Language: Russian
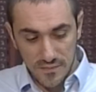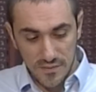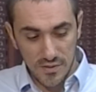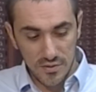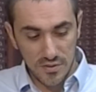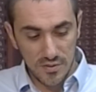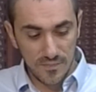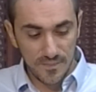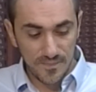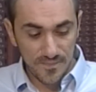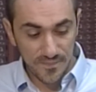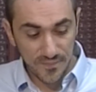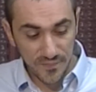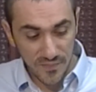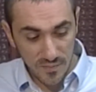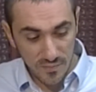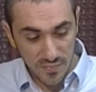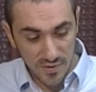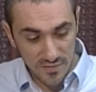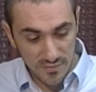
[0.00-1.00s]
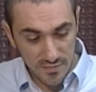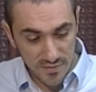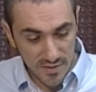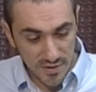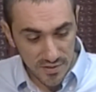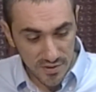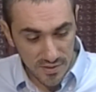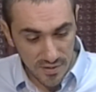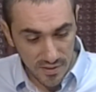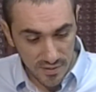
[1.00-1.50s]
Хажим. Позвольте
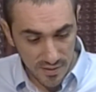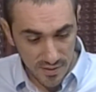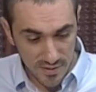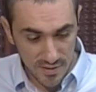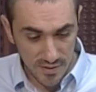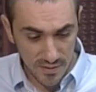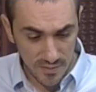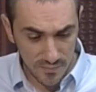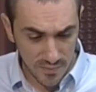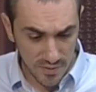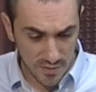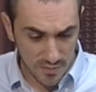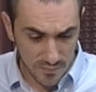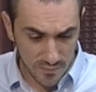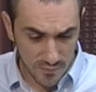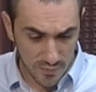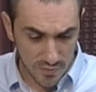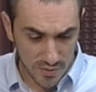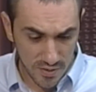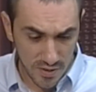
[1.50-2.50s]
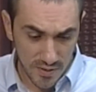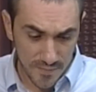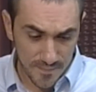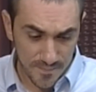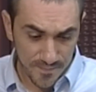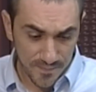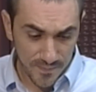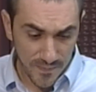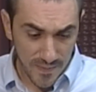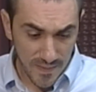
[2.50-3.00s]
зачитать. Ассаламу алейкум. Вот я
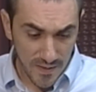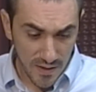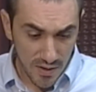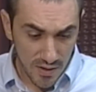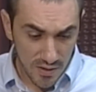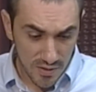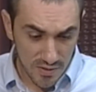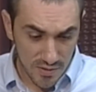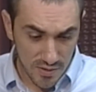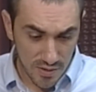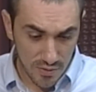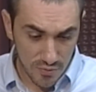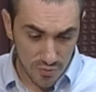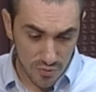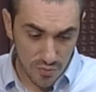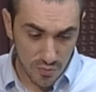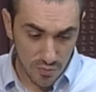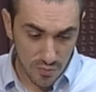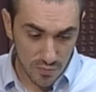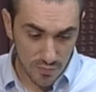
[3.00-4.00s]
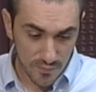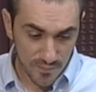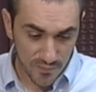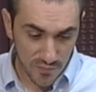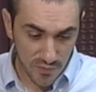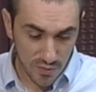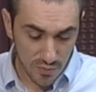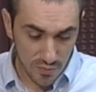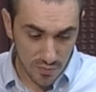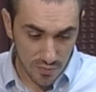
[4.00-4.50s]
Знаю, что
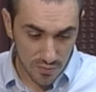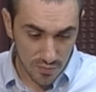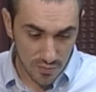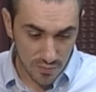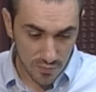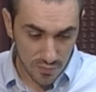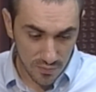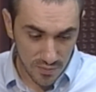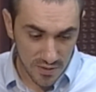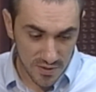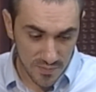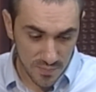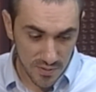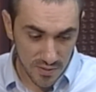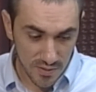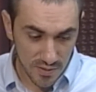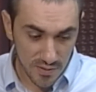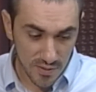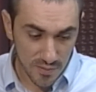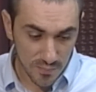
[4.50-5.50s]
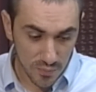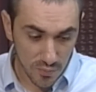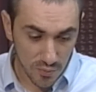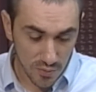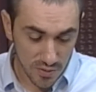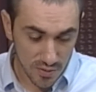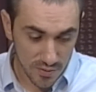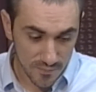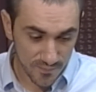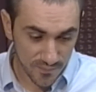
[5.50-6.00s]
э, хула сплетни – это
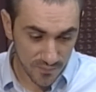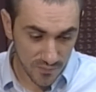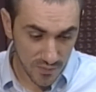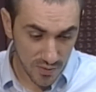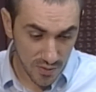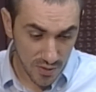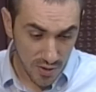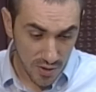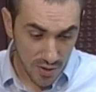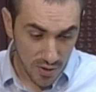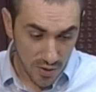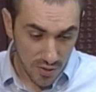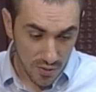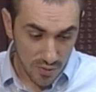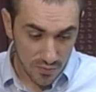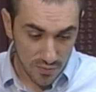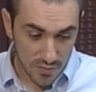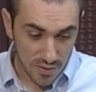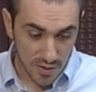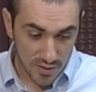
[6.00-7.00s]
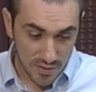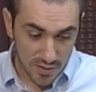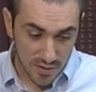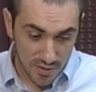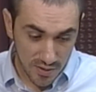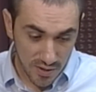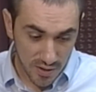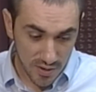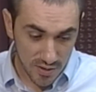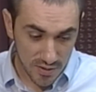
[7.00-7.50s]
плохо. Э, это
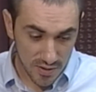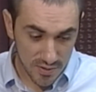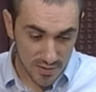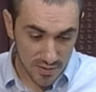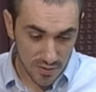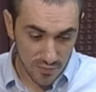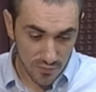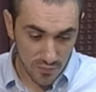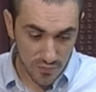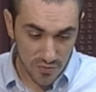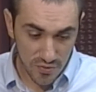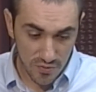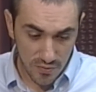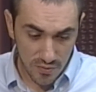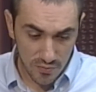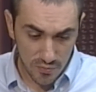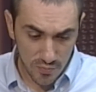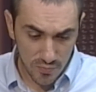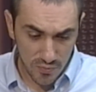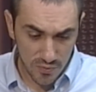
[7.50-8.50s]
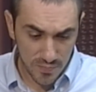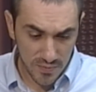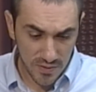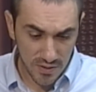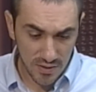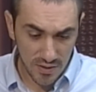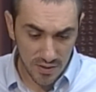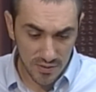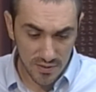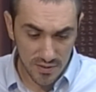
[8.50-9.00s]
грех, я знаю, но все равно мой
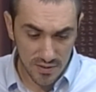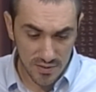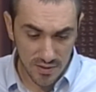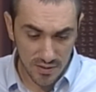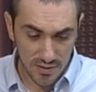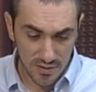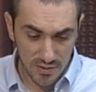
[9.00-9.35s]
проклятый язык